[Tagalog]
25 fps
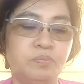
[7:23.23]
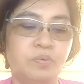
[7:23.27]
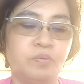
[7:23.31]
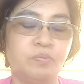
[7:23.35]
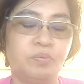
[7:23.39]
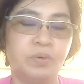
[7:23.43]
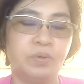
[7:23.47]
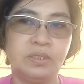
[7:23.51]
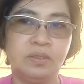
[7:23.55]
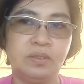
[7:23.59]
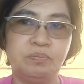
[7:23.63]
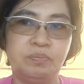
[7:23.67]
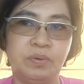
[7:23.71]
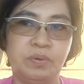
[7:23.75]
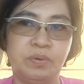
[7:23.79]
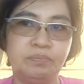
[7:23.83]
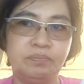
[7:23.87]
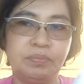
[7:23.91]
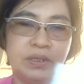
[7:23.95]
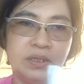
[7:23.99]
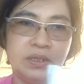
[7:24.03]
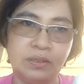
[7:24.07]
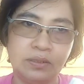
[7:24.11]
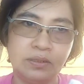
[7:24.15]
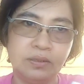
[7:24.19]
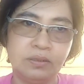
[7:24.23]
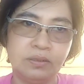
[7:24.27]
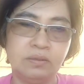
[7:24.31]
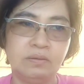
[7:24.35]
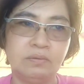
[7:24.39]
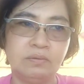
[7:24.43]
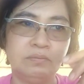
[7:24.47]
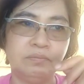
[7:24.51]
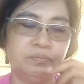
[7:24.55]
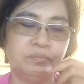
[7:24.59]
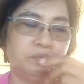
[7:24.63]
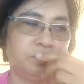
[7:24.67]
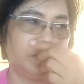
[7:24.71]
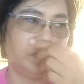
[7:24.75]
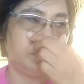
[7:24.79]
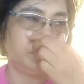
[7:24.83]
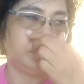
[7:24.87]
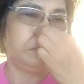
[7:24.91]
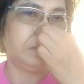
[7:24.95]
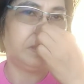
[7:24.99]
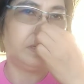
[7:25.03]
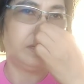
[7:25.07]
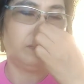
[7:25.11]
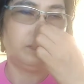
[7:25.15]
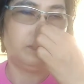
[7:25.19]
po, pwede pang pan,
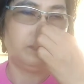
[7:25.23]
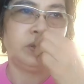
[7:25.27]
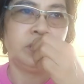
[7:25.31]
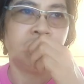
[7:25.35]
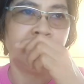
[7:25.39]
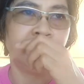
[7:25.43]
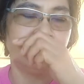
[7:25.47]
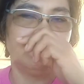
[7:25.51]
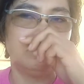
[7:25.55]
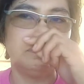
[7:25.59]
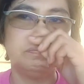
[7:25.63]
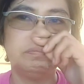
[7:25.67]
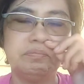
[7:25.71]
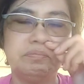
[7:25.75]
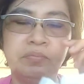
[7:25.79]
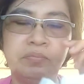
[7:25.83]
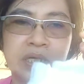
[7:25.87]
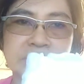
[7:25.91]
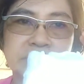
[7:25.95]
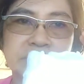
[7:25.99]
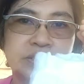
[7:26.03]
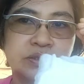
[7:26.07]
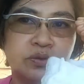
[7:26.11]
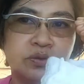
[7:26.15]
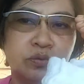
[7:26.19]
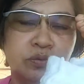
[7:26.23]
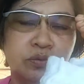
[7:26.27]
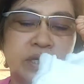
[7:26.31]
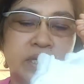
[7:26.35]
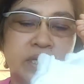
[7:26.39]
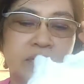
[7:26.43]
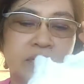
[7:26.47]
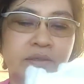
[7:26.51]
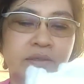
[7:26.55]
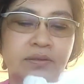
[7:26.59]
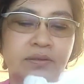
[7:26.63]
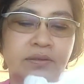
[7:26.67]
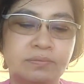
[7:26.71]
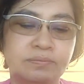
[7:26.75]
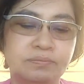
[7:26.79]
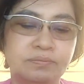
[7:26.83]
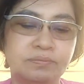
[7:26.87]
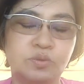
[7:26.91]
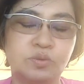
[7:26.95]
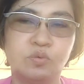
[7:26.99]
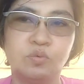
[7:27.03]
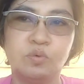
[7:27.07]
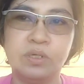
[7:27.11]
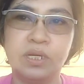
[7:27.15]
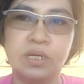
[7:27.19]
pwede gawing mas to eh.
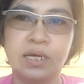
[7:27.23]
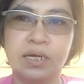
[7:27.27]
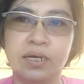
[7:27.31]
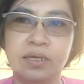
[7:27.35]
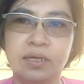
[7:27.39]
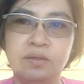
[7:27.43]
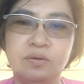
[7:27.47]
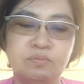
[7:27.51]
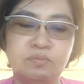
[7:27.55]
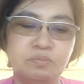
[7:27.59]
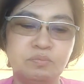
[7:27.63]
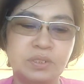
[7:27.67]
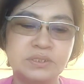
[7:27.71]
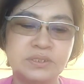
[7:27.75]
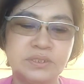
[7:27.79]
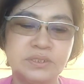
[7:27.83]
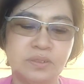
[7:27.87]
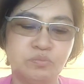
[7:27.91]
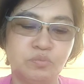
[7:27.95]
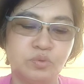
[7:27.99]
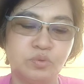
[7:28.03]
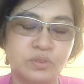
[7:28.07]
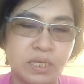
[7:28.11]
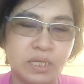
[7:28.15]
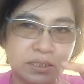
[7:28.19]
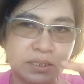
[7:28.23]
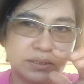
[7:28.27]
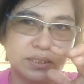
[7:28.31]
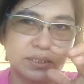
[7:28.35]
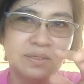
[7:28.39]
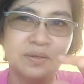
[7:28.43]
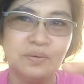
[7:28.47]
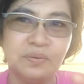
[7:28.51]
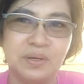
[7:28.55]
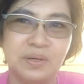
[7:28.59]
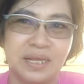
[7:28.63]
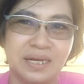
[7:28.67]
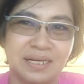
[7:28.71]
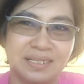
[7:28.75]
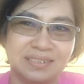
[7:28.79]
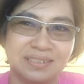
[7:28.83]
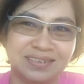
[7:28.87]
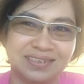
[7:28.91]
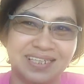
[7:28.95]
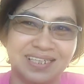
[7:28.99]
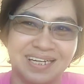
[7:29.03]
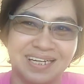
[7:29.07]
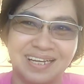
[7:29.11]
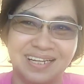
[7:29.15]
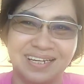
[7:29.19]
Kung wala kayong mas, ibutasin eh, nyo